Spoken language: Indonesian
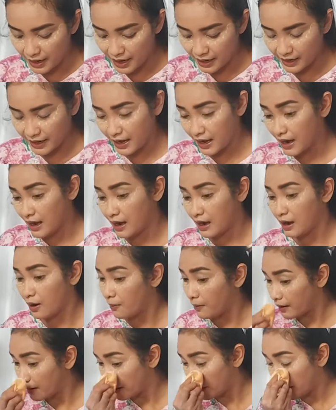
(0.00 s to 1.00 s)
bedak yang
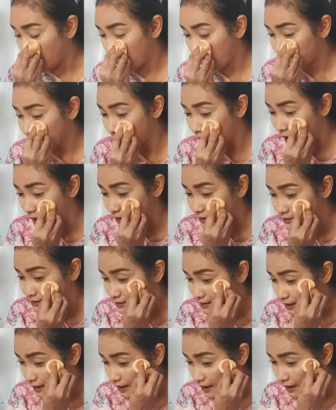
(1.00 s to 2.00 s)
warnanya apa
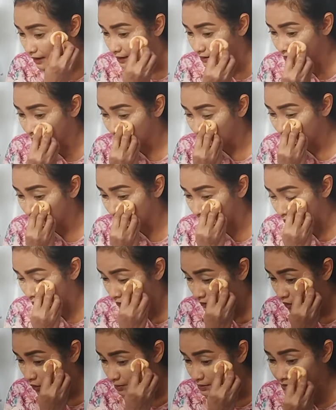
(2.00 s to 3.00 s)
aja.
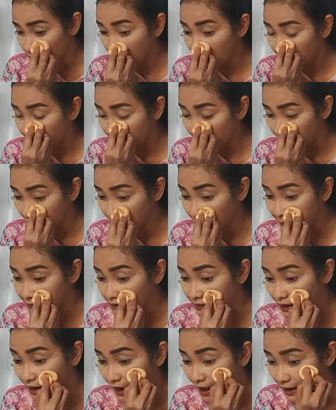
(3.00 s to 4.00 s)
Kalau bisa ya warnanya lebih
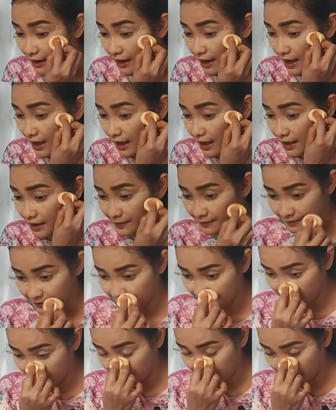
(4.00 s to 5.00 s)
terang ya
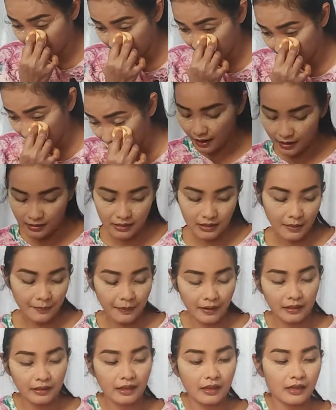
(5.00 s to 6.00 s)

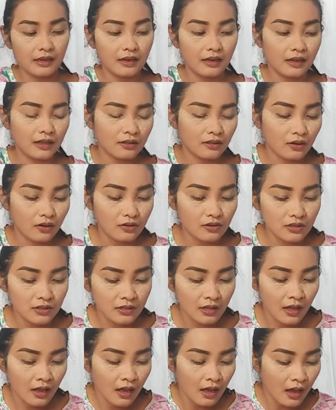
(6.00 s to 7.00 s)
seperti ini terus
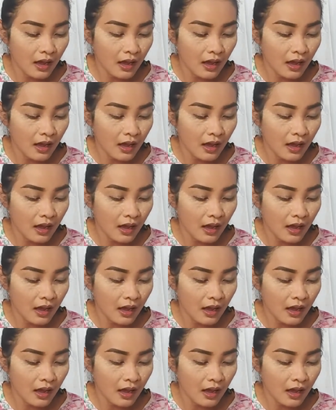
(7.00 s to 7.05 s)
